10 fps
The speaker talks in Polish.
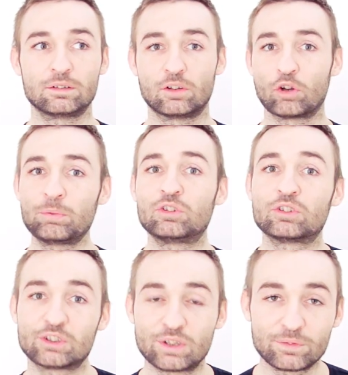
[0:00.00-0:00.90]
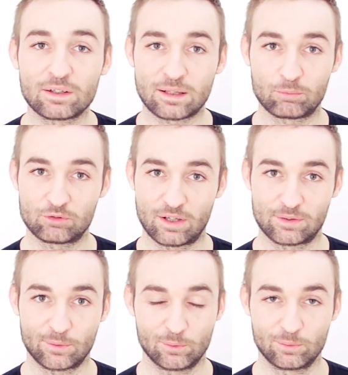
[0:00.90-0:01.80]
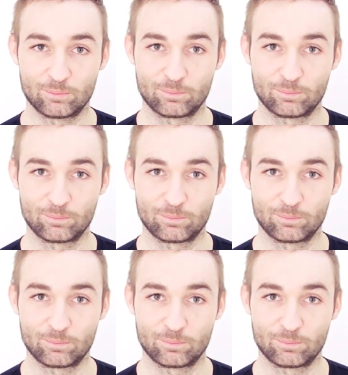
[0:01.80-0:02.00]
robisz krzywdę temu dziecku.